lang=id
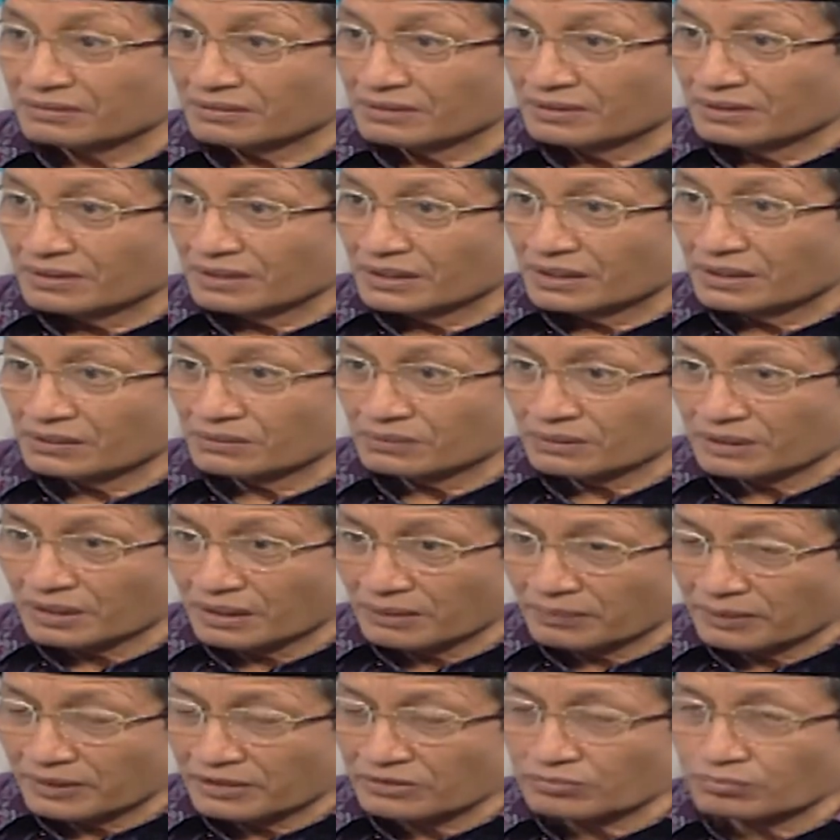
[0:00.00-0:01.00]
Hmm. Itu
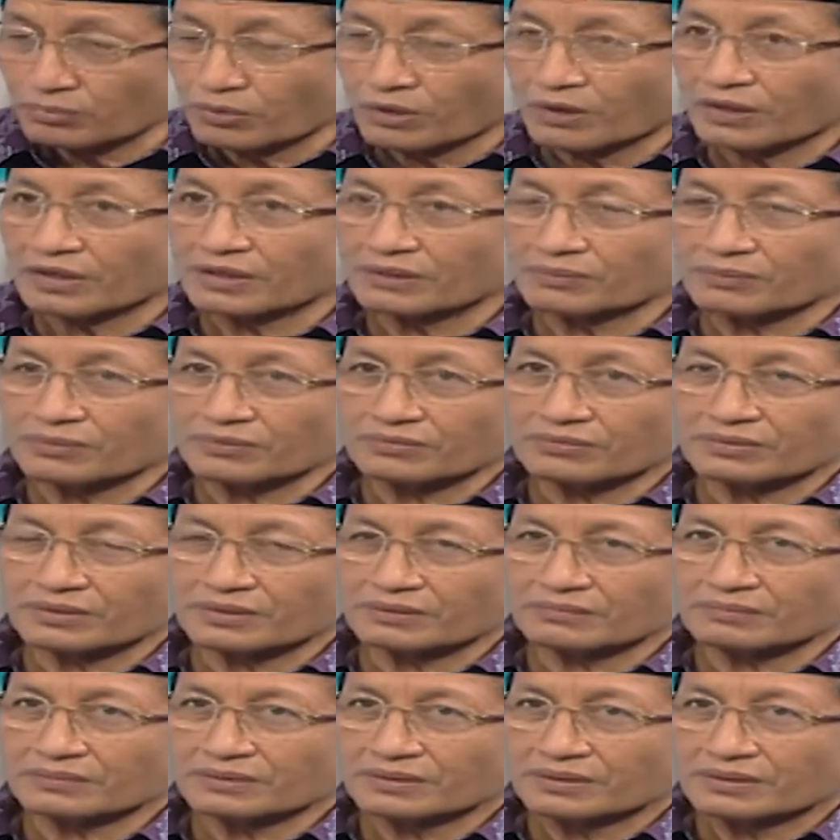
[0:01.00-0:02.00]
dalam hadis Bukhari
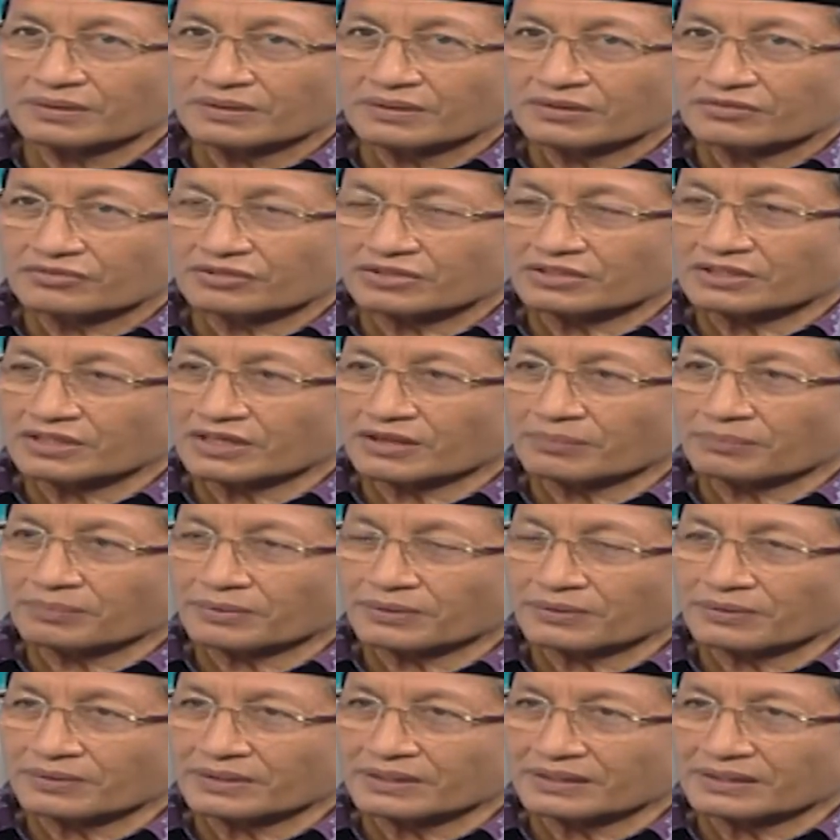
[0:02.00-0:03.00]
Muslim, secara
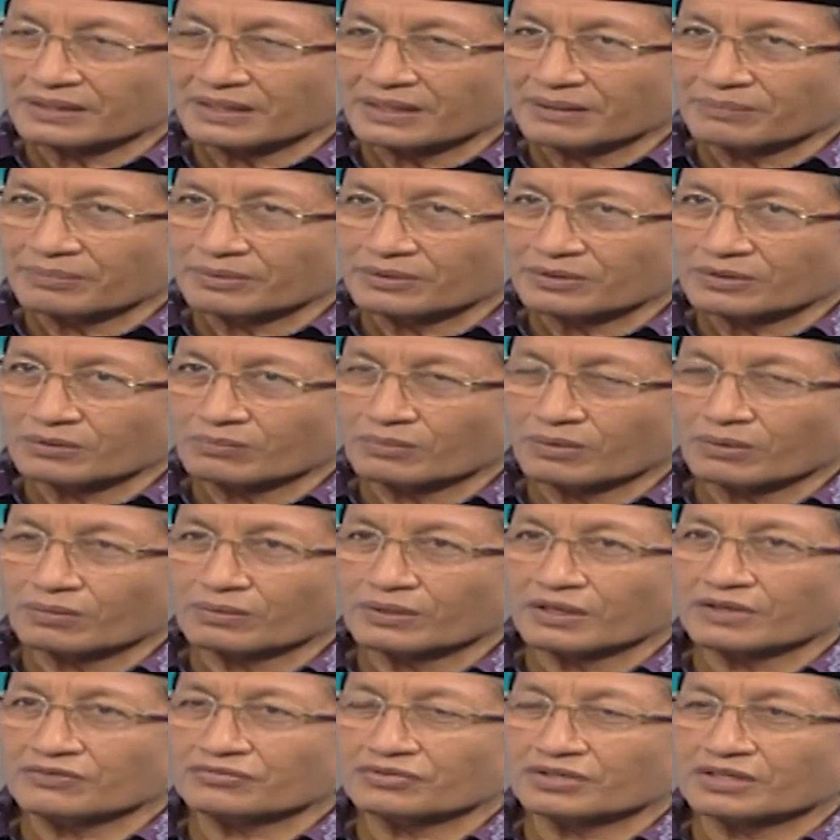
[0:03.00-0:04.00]
periodik Nabi itu
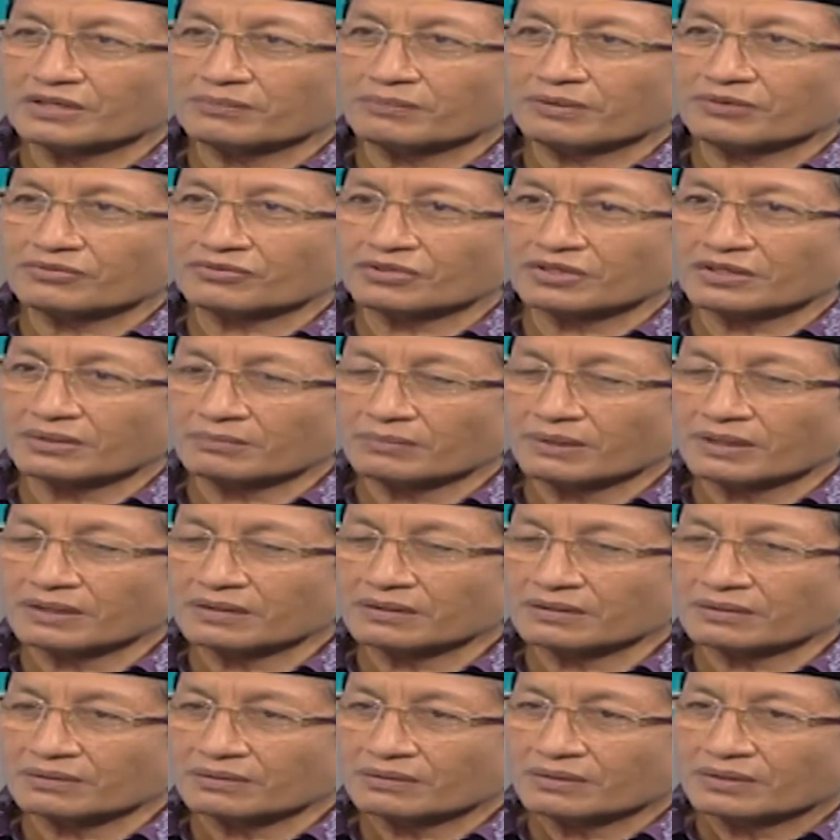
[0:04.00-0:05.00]
mengundang
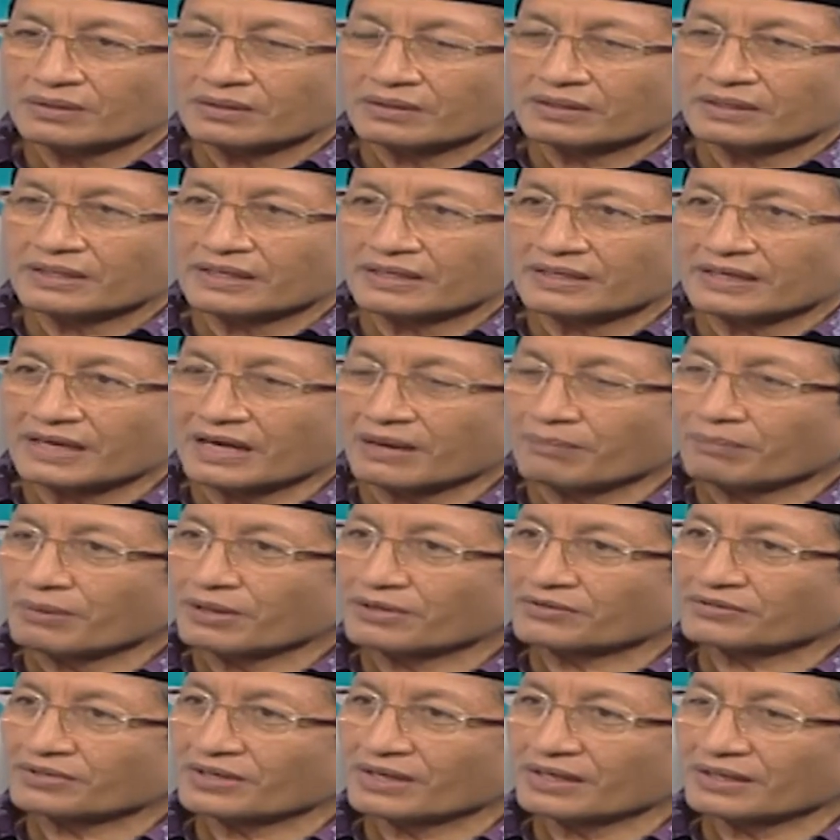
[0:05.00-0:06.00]
seniman-seniman dari
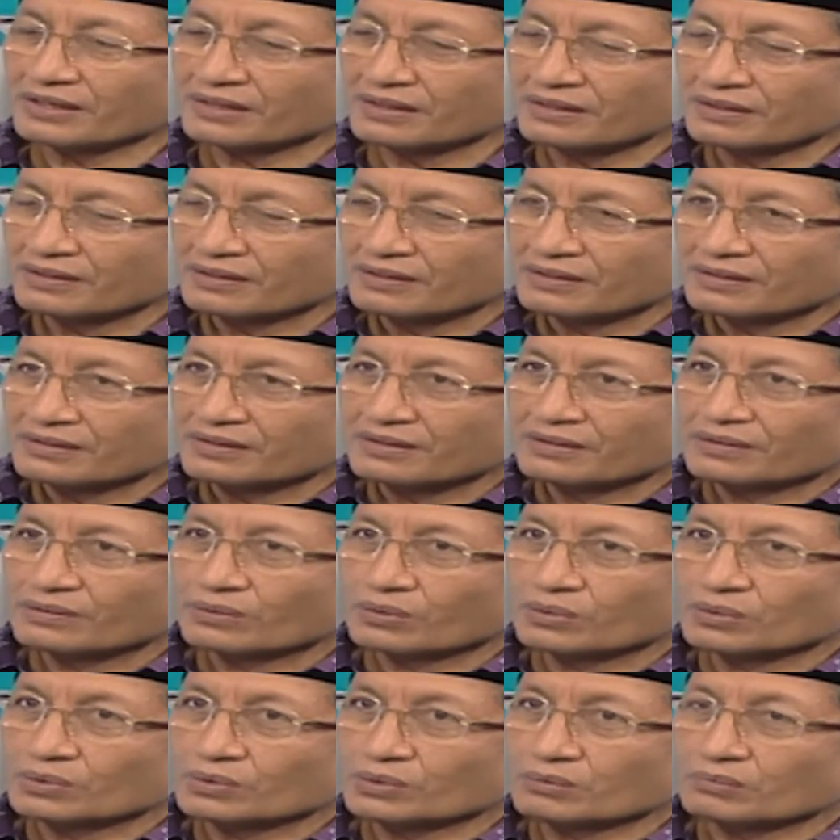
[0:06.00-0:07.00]
Habasyah
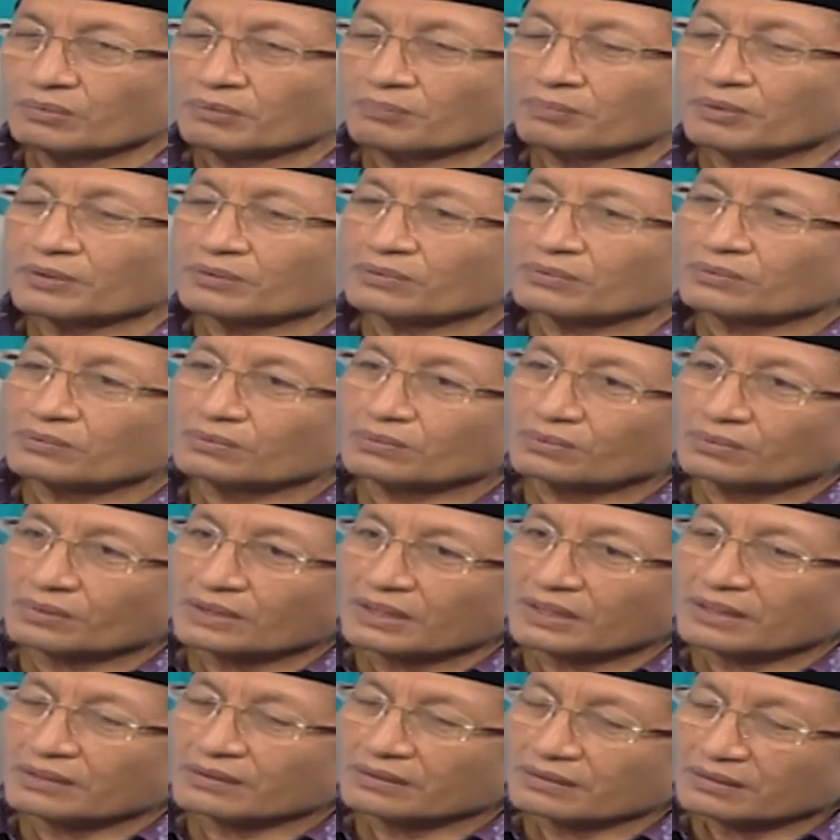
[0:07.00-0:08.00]
untuk
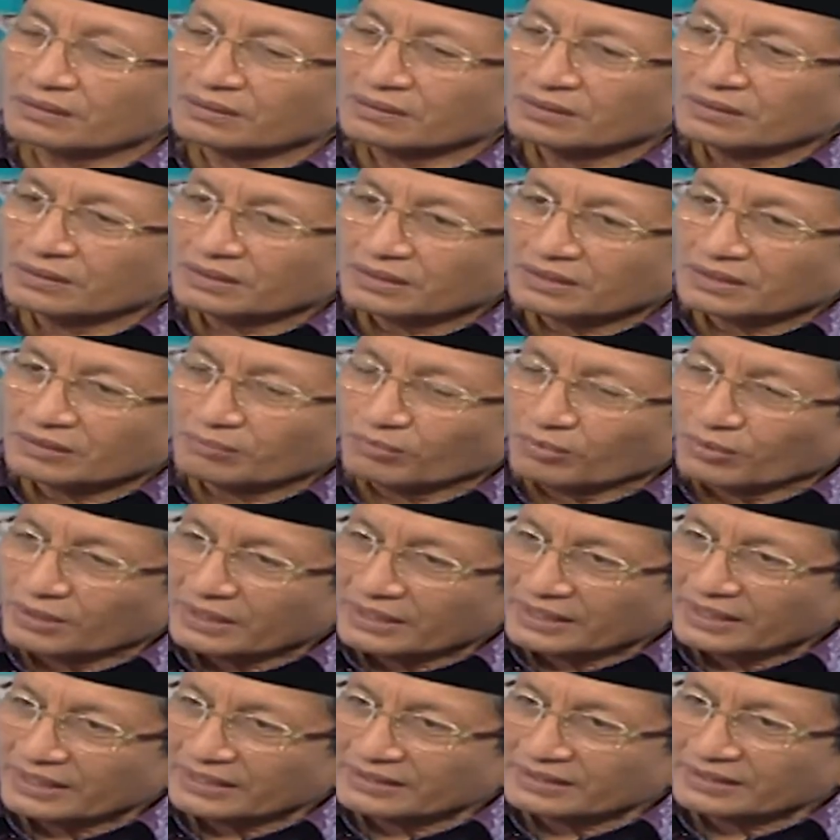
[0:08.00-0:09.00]
mempertunjukkan
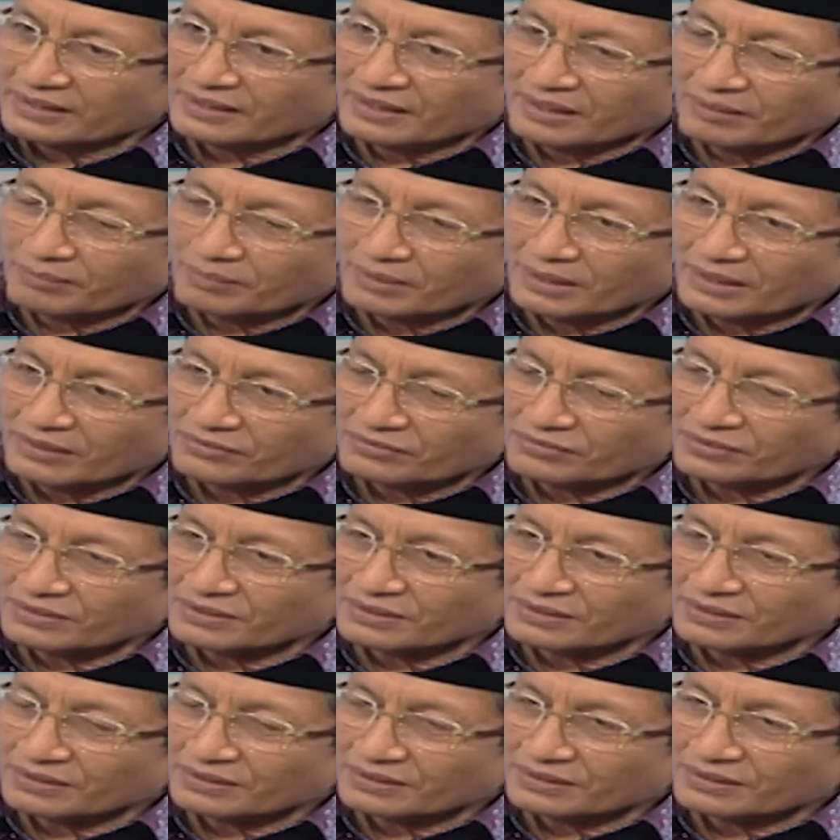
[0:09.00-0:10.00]
kebolehannya dalam bidang
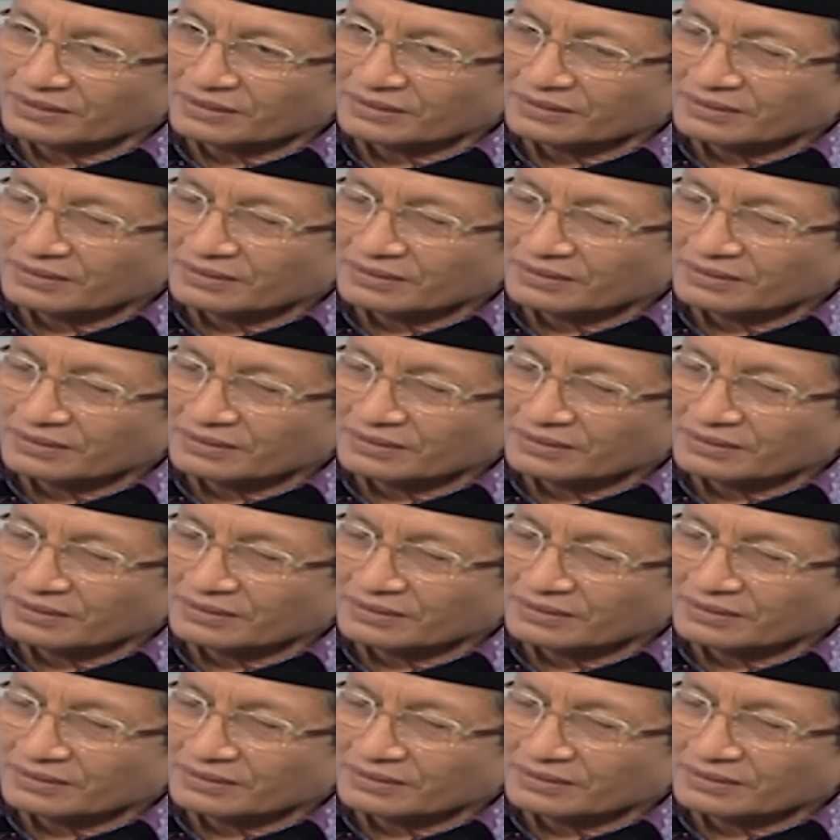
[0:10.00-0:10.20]
seni.